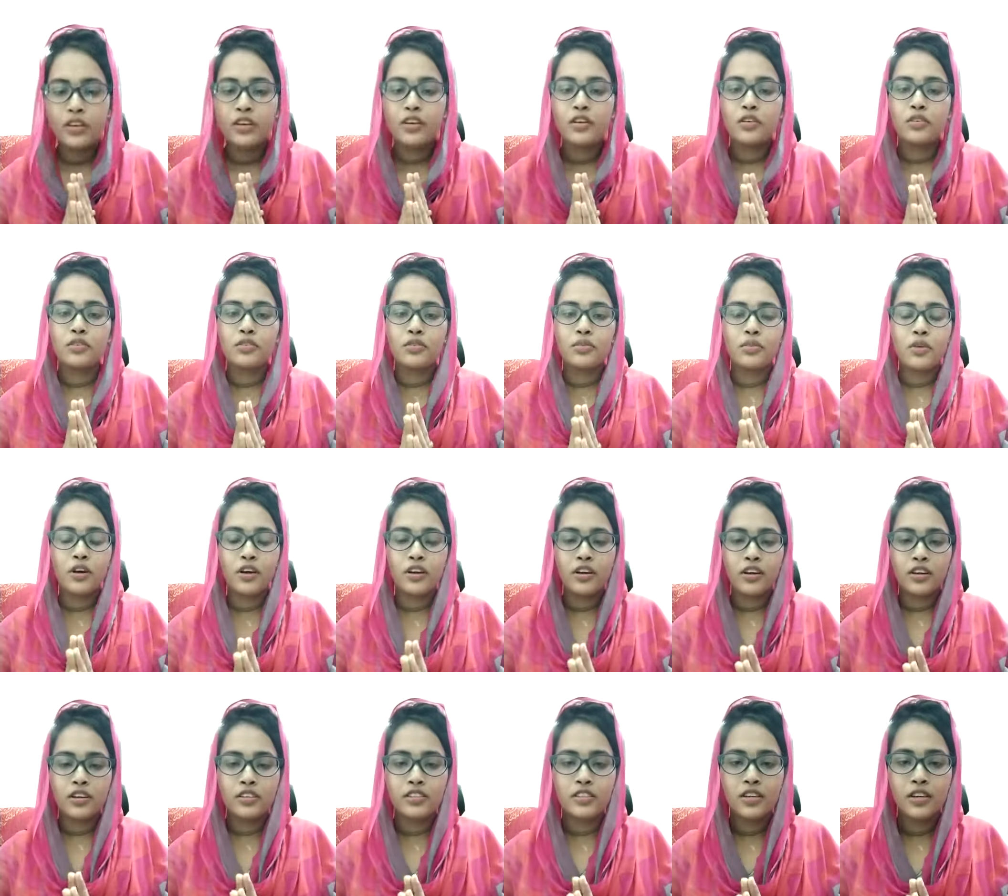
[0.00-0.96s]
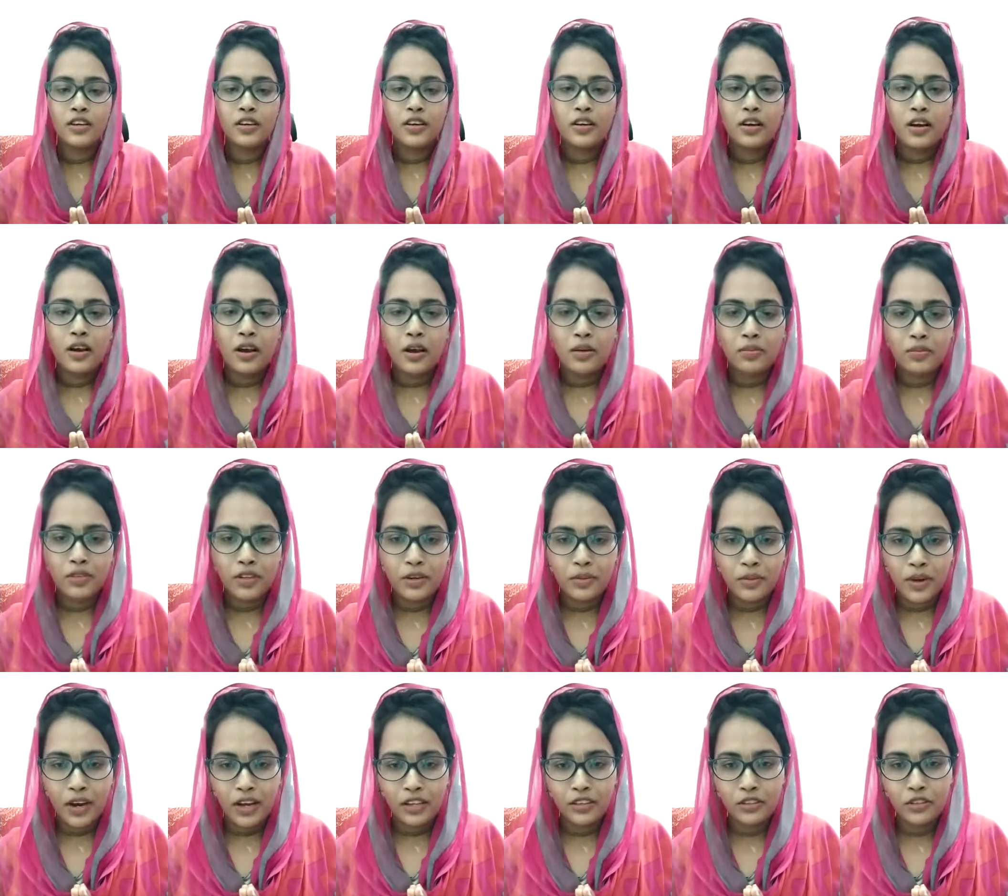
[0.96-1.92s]
গুরু মহারাজ আপনার
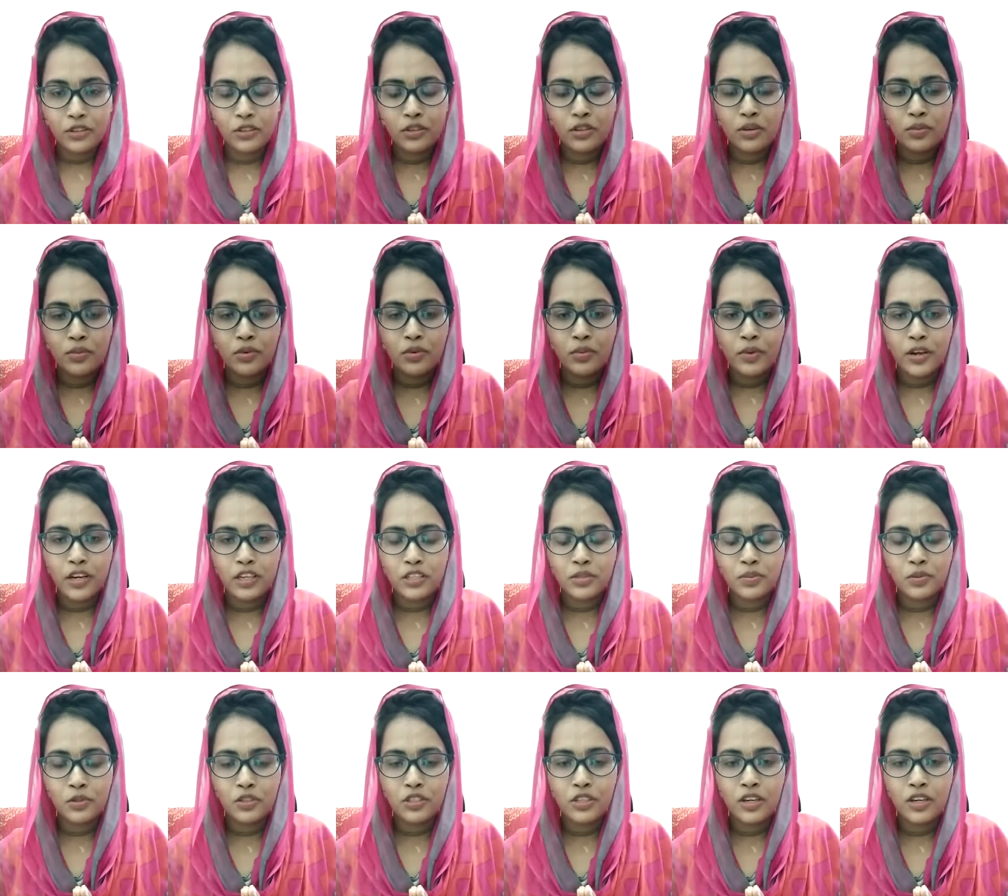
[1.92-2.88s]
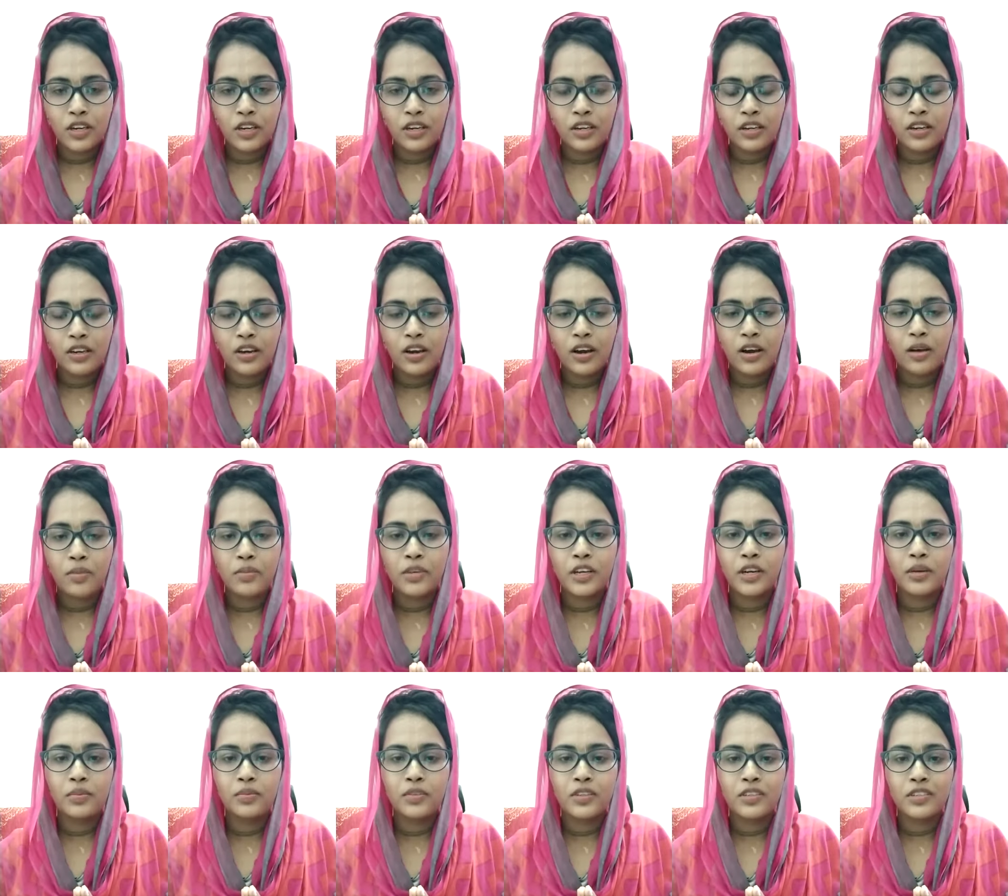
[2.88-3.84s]
বাহাত্তরতম ব্যাস পূজায় আমি
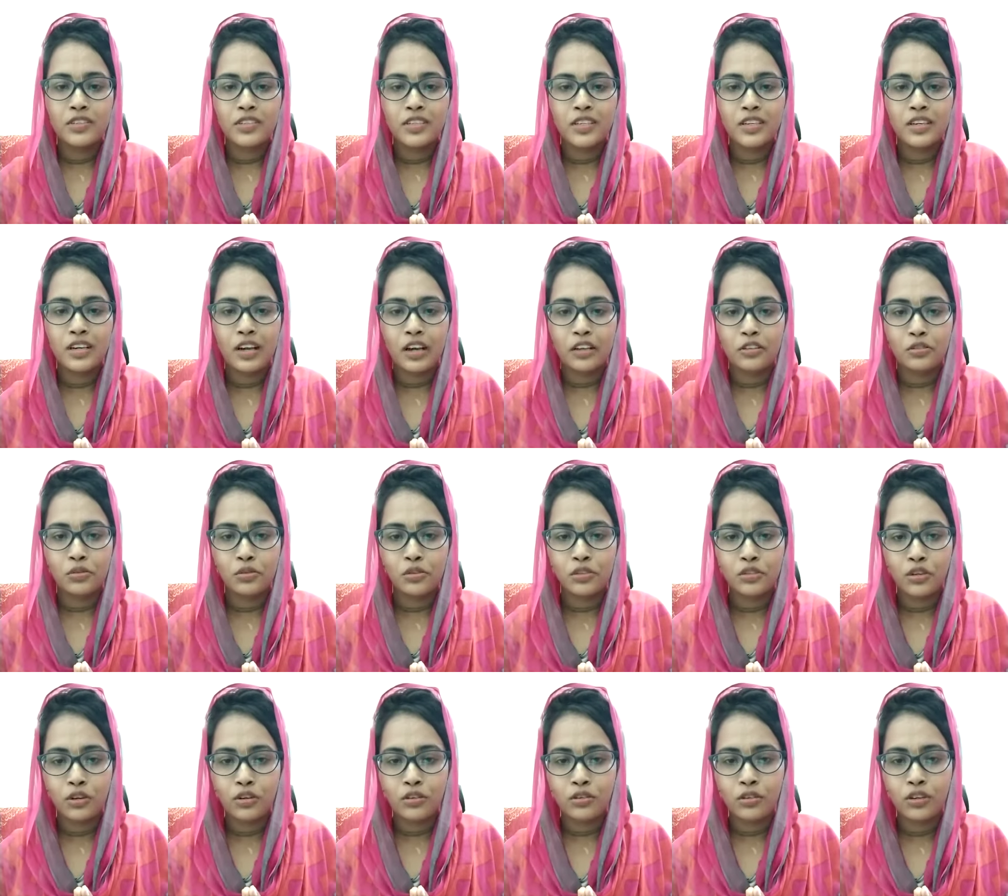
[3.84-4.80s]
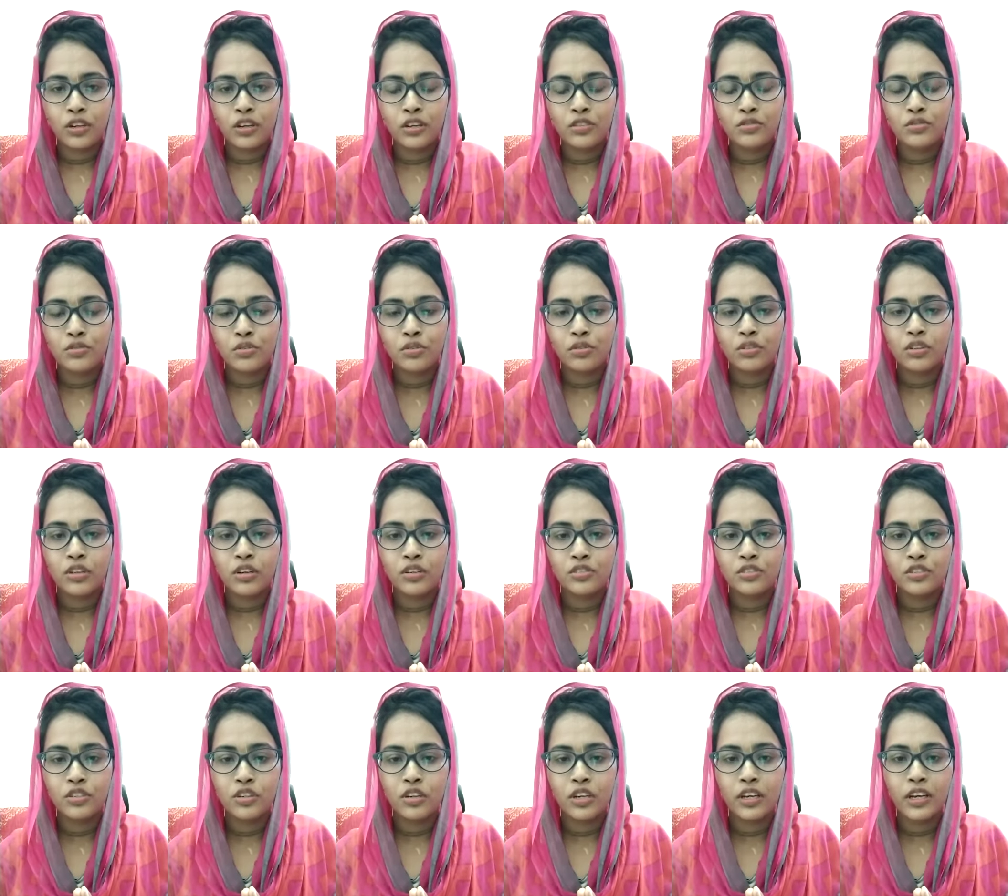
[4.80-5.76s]
আপনার শ্রী রাতুল চরণে
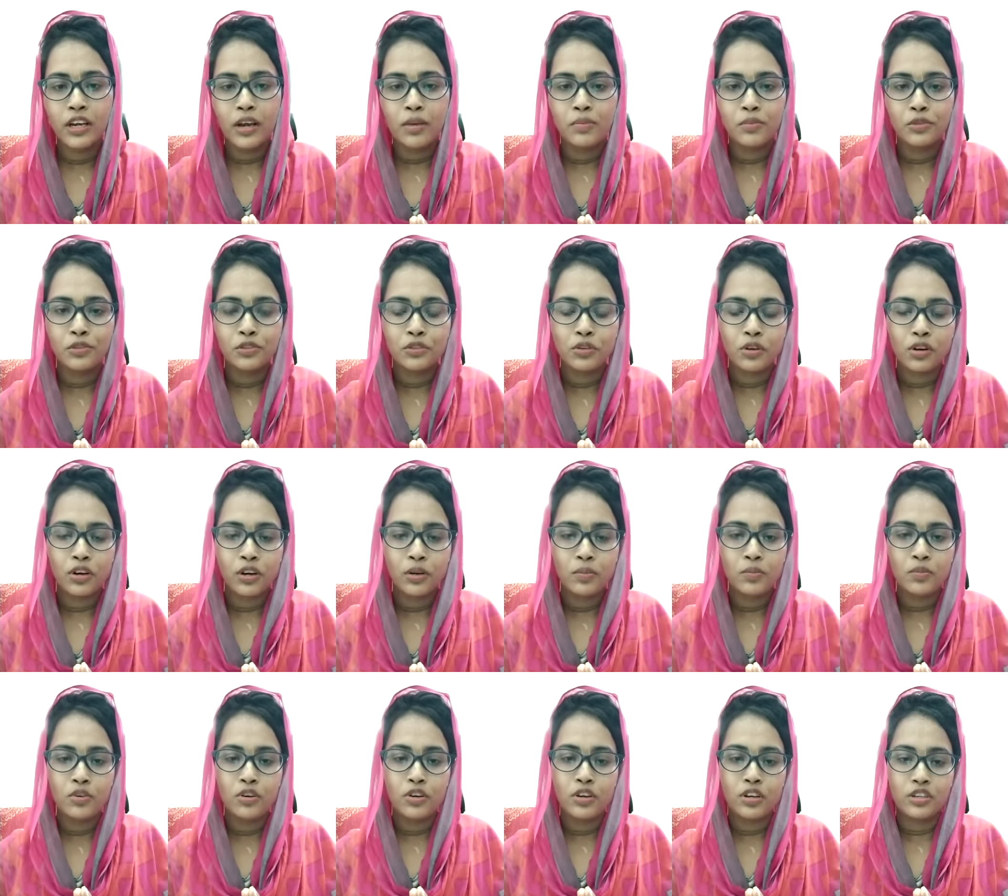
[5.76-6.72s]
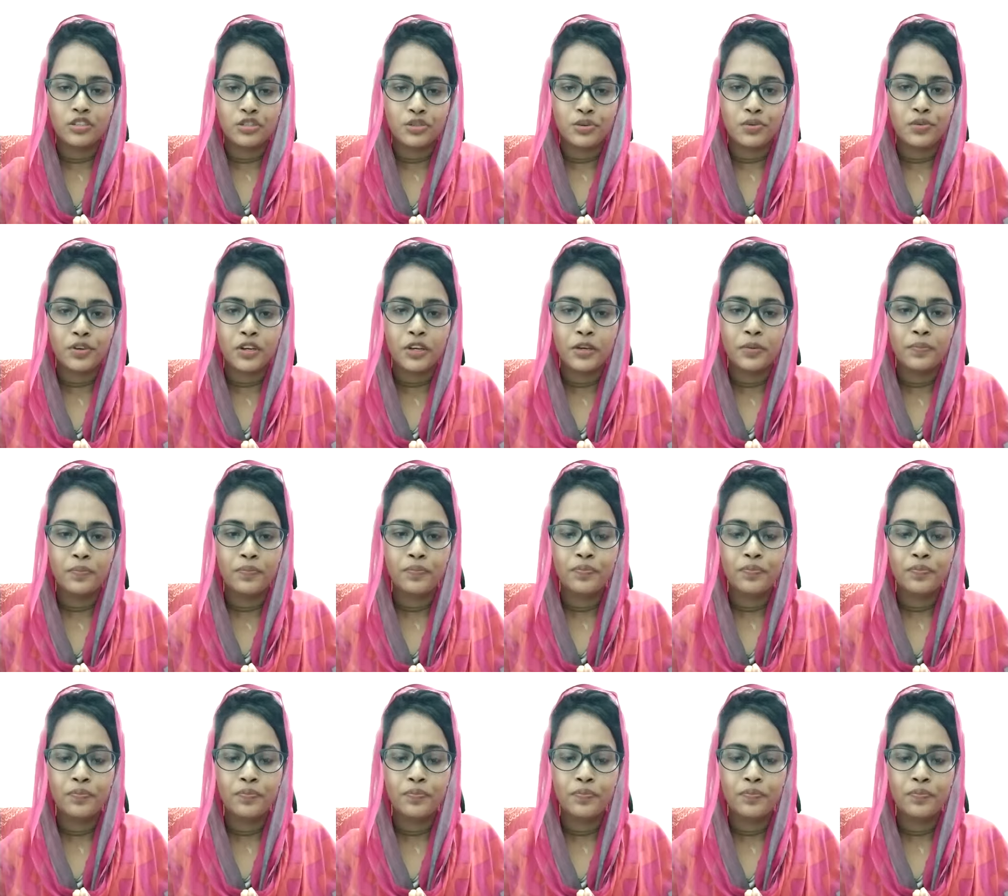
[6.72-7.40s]
শ্রদ্ধাঞ্জলি জ্ঞাপন করার প্রয়াস করি